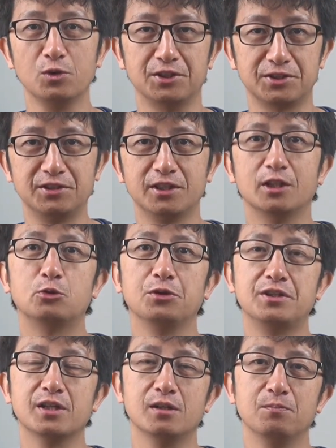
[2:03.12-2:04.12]
物理世界的
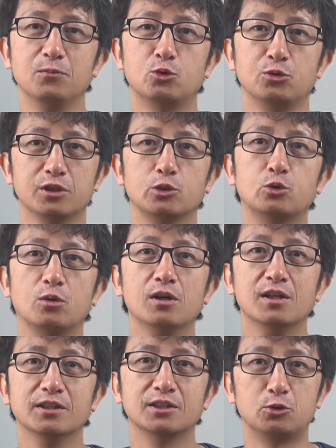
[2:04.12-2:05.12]
对象，准确的
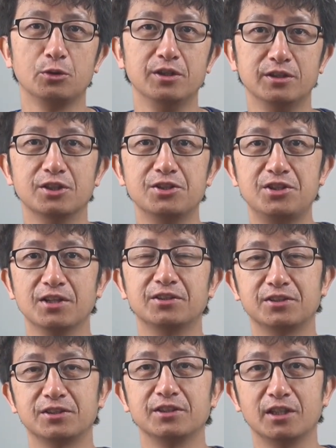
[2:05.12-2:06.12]
说是对应着现
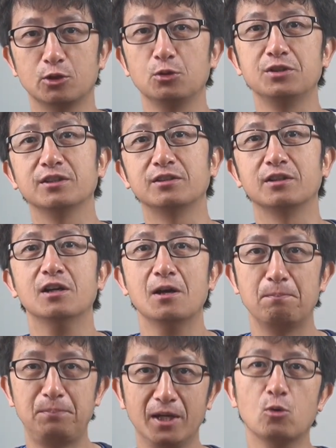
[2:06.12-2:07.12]
实世界的对象的
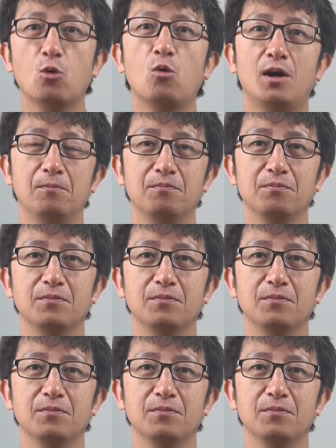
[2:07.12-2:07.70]
变化。